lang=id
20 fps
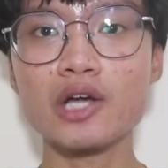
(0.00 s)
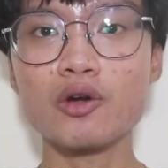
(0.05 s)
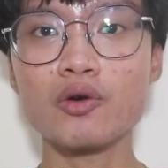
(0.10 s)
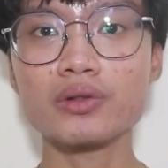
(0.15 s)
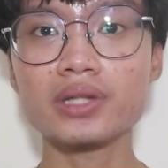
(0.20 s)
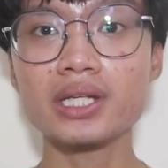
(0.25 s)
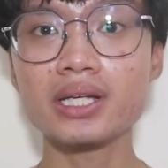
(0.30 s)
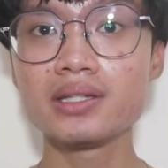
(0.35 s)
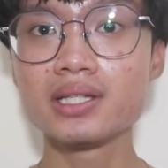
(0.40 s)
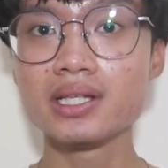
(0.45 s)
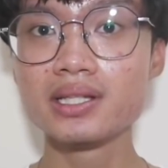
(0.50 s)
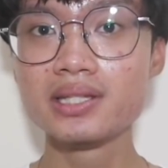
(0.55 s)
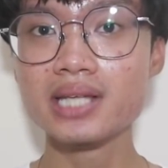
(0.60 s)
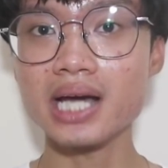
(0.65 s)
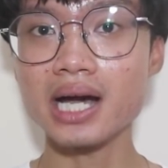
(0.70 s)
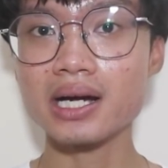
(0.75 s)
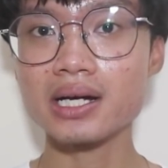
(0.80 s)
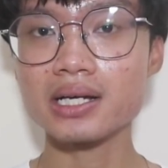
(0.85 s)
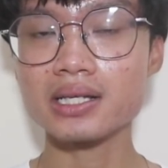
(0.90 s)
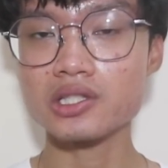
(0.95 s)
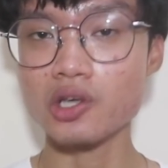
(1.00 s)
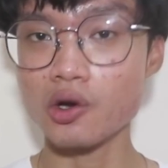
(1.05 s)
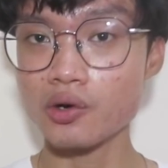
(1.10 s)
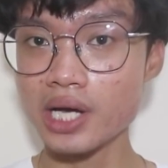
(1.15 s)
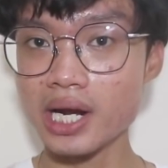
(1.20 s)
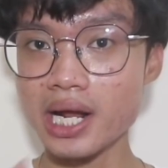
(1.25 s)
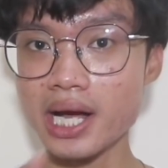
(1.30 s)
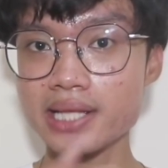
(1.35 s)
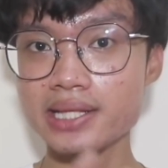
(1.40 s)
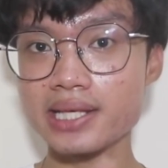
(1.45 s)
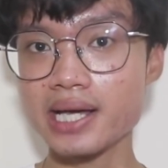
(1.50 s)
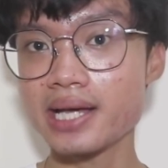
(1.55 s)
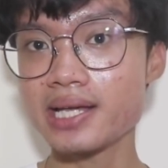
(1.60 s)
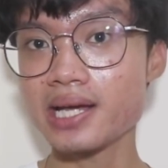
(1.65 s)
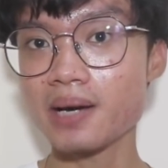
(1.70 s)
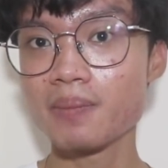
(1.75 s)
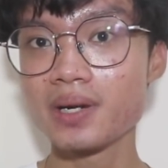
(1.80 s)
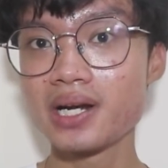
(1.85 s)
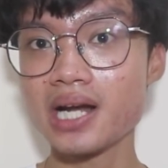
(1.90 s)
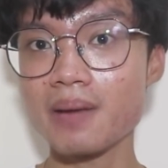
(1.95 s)
mengikuti jejak saudaranya
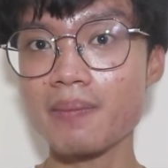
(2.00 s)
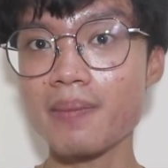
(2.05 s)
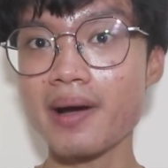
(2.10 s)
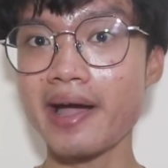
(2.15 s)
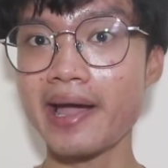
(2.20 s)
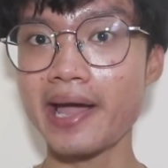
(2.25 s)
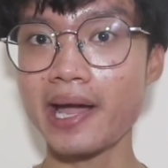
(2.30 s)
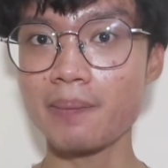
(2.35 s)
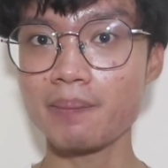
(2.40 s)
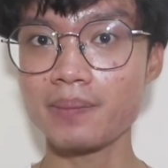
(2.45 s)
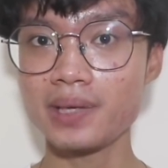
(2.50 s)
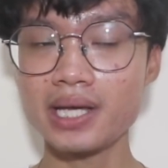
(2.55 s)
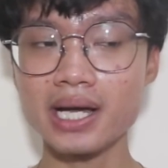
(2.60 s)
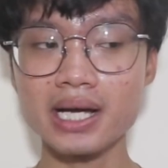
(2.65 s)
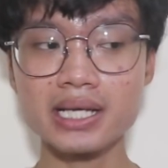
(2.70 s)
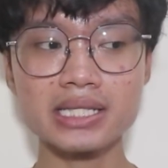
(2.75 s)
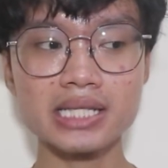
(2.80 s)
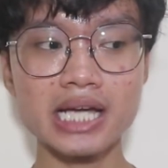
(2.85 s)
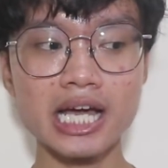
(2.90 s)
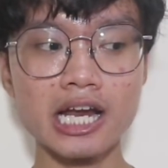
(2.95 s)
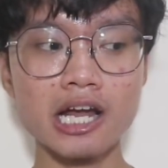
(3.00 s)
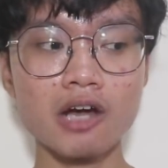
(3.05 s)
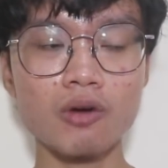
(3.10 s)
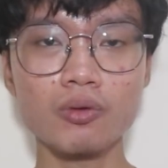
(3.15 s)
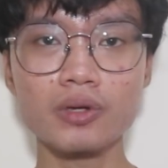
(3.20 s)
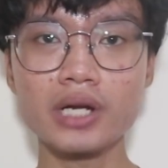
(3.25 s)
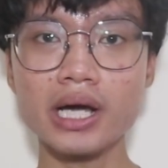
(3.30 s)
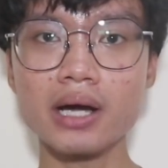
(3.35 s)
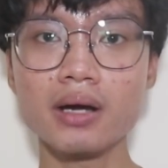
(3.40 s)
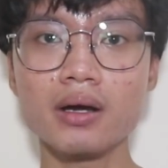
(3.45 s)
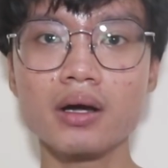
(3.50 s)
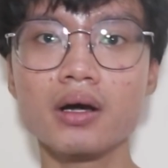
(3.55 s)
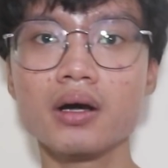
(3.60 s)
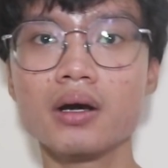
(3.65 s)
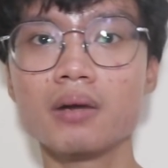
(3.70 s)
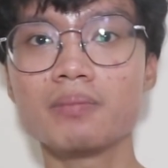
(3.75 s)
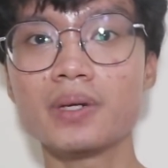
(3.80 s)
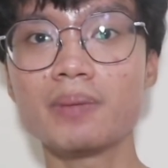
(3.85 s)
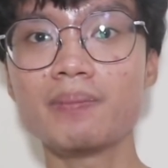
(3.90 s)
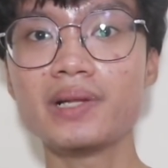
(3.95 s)
yang bernama Amy yang sekarang udah
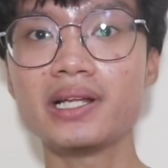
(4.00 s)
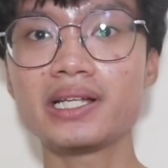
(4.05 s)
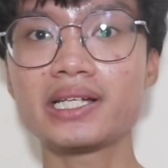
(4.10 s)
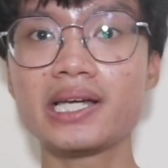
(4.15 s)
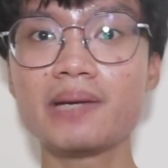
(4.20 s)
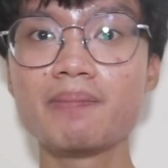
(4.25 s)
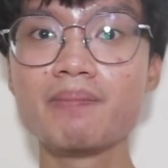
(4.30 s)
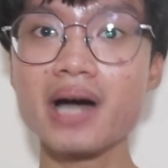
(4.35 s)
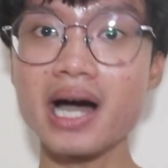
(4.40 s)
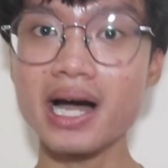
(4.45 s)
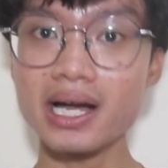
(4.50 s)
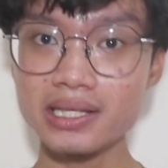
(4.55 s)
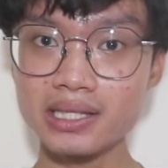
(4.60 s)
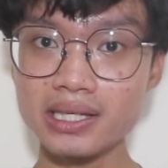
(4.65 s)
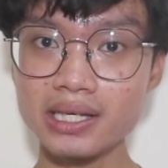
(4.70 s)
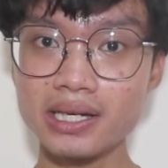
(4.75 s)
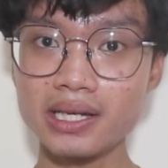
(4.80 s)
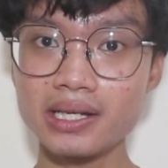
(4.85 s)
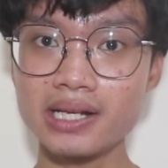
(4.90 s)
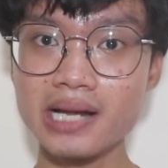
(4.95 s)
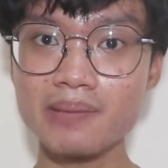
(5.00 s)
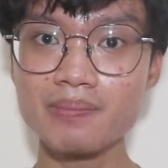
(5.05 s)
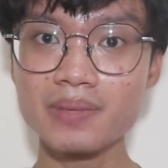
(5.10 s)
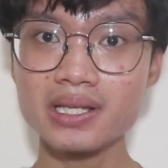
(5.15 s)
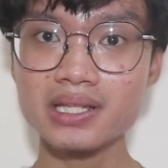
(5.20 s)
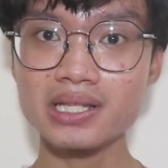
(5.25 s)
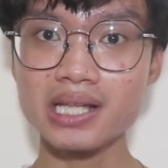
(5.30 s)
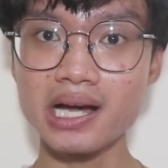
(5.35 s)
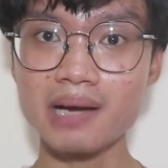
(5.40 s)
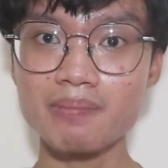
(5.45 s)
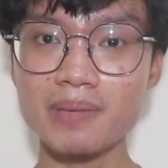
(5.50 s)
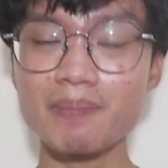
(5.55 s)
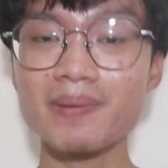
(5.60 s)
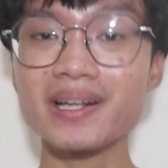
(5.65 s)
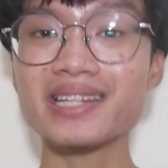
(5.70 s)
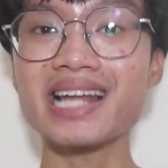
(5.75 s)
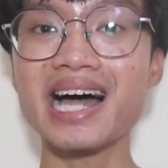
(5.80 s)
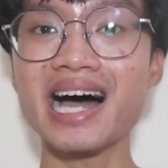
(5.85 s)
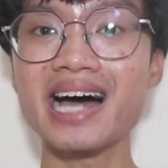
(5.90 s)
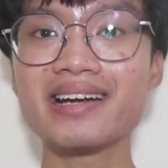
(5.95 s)
memiliki bayi dan bisa
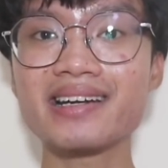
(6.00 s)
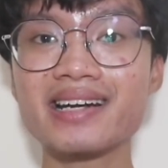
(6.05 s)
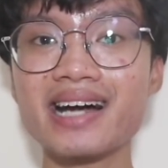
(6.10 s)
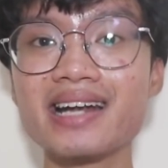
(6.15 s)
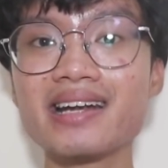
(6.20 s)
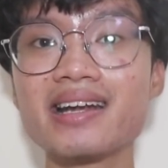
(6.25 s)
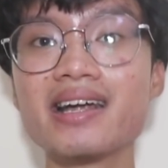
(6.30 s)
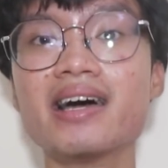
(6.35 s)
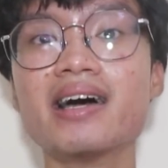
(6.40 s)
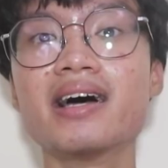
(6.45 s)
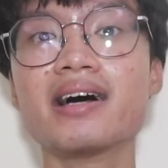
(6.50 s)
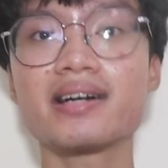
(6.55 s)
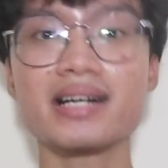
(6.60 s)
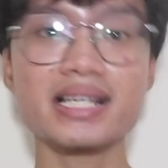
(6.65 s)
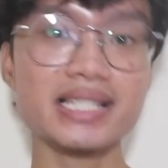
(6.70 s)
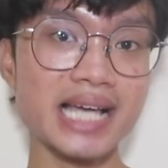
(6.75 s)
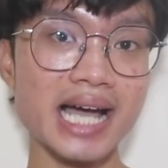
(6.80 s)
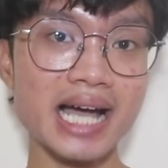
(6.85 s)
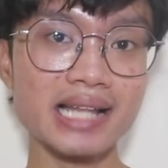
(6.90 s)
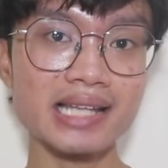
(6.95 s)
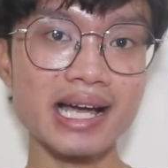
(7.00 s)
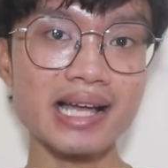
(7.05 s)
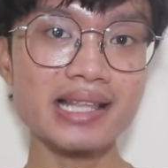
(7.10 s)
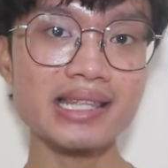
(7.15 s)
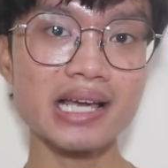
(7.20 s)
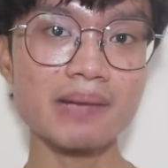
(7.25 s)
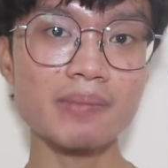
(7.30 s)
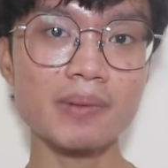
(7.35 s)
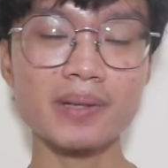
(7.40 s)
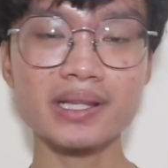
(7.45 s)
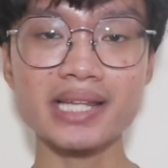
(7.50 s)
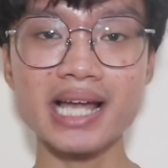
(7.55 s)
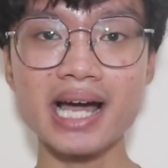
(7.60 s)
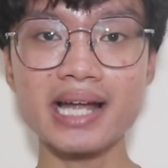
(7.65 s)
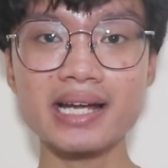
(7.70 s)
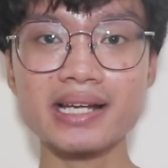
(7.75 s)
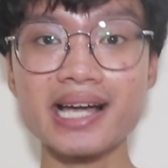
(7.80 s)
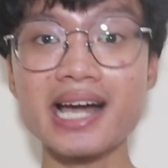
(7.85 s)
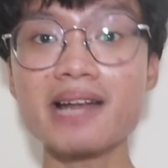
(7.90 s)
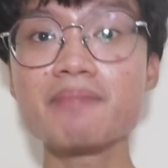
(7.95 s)
mempertahankan kesehatannya,
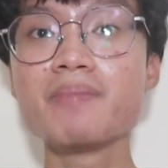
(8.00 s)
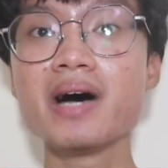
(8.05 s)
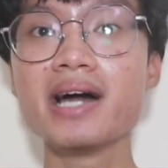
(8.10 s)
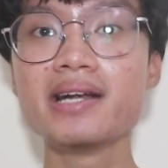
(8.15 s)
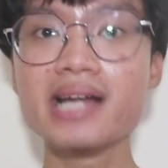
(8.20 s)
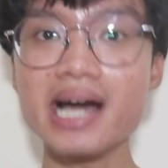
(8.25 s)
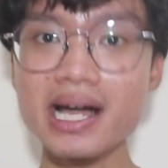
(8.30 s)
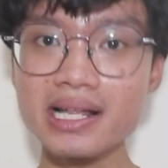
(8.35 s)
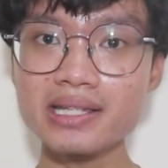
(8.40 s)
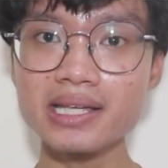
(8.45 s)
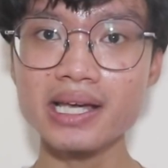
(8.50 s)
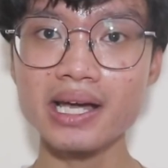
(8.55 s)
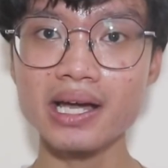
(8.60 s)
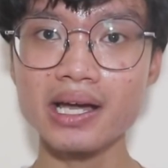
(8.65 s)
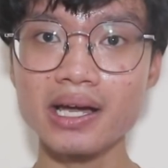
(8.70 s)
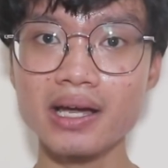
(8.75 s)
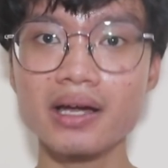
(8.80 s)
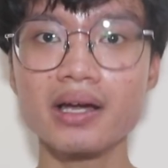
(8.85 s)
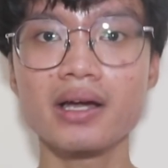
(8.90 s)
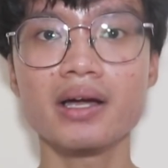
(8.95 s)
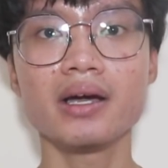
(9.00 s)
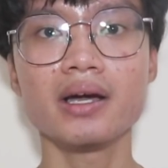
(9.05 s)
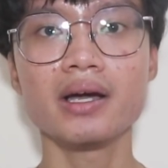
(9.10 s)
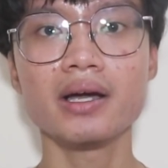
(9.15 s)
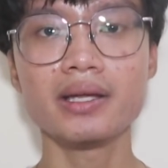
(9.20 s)
mempertahankan badannya.